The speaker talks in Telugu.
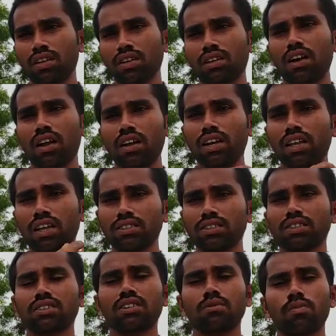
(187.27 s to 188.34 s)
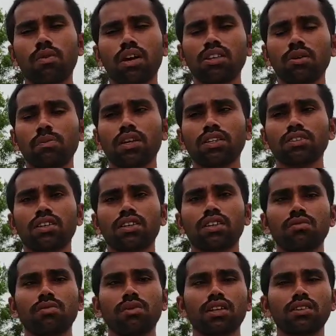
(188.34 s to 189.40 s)
మనకి ఆల్రెడీ ఎగ్జిస్టింగ్ పాత
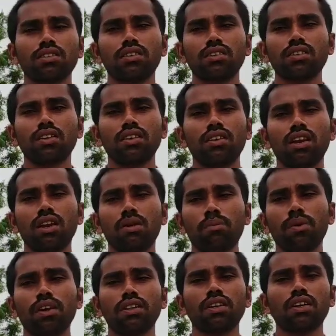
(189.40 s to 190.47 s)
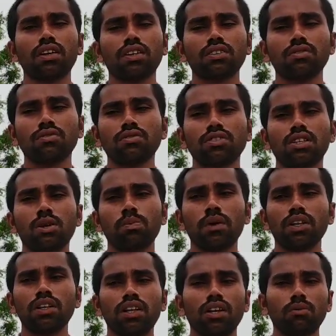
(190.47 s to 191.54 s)
ప్రాజెక్ట్ మనకి ఎల్లంపల్లి దగ్గర అయితే ఉందో
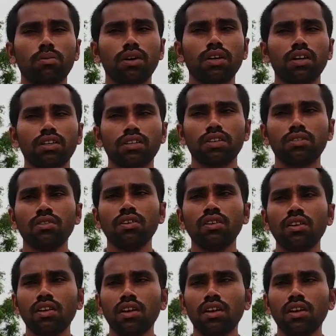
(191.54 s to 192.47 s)
శ్రీపాద ఎల్లంపల్లి అంటారు